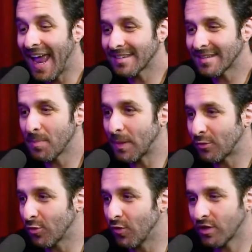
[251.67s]
essa
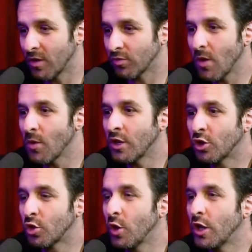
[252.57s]
pessoa, você não tem o um
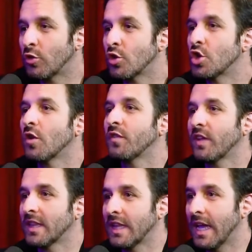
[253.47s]
intuito de
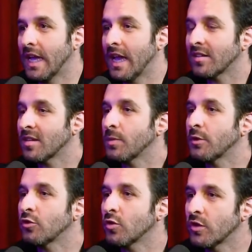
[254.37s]
ofender, essa
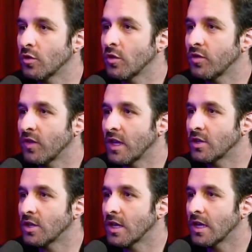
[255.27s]
pessoa se
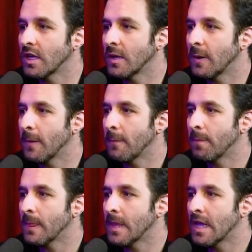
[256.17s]
ofende.
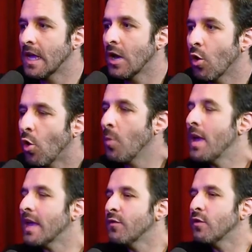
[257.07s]

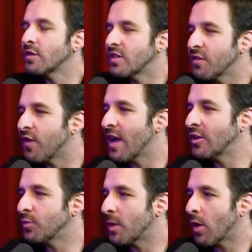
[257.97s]
Como é que você
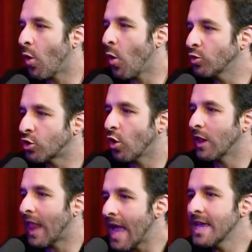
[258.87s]
faz para
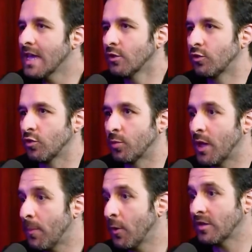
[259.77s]
controlar isso?
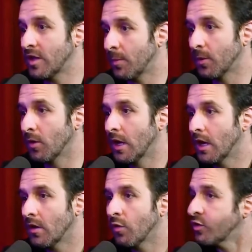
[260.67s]
Porque, por exemplo,
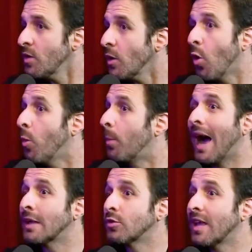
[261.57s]
você não é
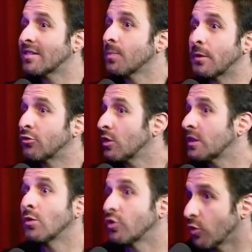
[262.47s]
culpado dessa pessoa
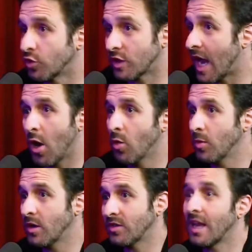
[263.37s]
ter os seus
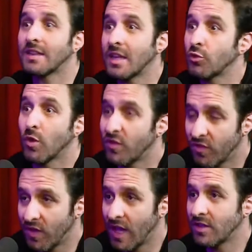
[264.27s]
traumas, de ela ter sua
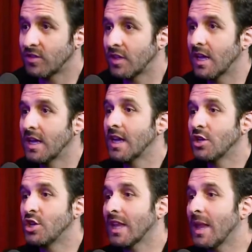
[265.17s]
vivência,
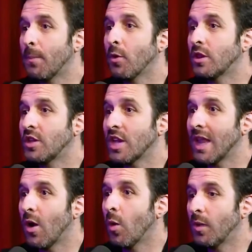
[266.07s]
de ela, de
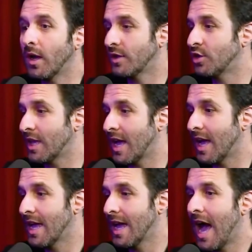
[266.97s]
ela, eh, de
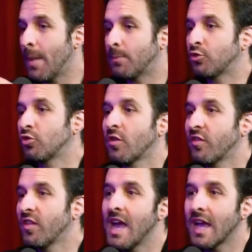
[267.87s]
ela
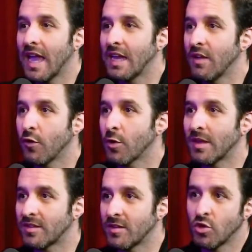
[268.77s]
absorver aquela
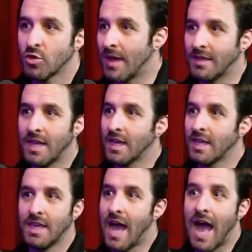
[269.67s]
informação de maneira
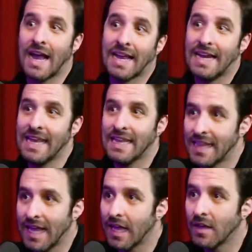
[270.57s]
que a
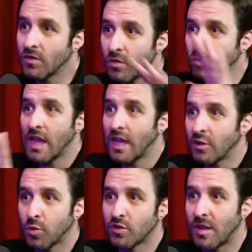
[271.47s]
agrida. Você não tem
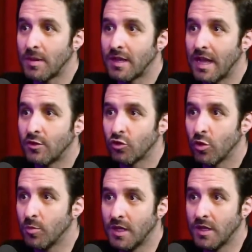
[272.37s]
responsabilidade
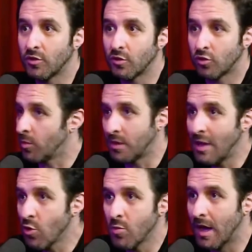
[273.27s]
sobre, sobre
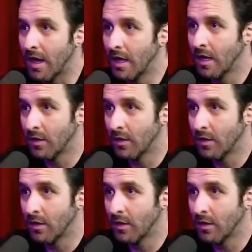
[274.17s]
nenhuma